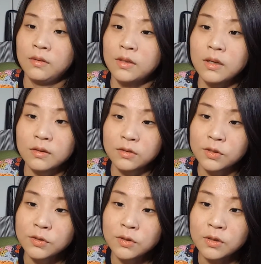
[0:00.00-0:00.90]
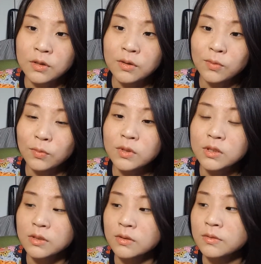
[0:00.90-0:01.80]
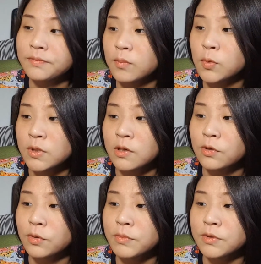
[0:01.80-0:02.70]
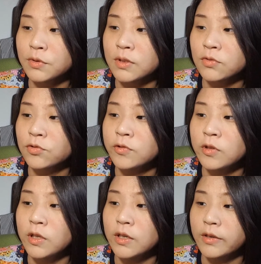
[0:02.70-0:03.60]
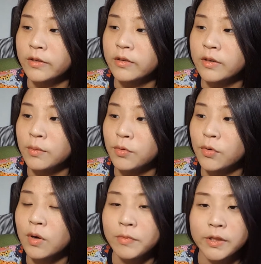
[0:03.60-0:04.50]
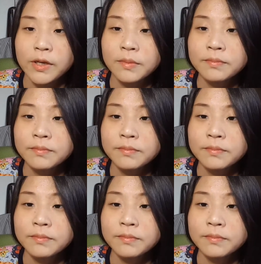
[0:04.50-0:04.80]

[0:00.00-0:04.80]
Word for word: 네, 그래서 오늘은 보잘것없는 저의 수능 이야기를 해보려고 합니다.